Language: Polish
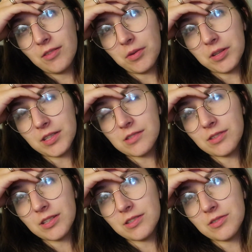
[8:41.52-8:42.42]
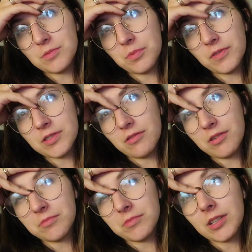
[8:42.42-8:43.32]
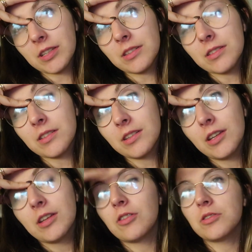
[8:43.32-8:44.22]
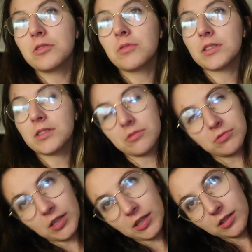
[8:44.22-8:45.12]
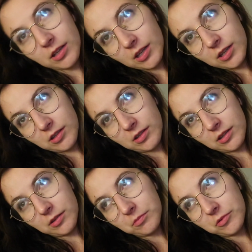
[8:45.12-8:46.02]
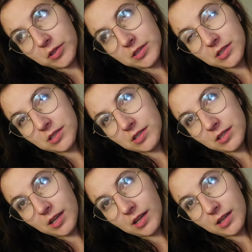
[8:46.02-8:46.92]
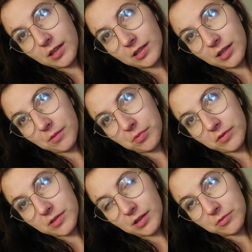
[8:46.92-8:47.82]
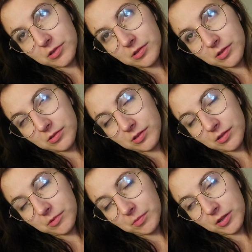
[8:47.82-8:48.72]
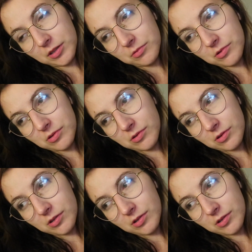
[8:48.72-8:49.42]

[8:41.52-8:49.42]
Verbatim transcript: Pamiętasz wtedy, co Ci powiedziałam, jak Ty chodziłeś tutaj Y, myłeś naczynia, a ja powiedziałam ci coś tam, nie pamiętam już co.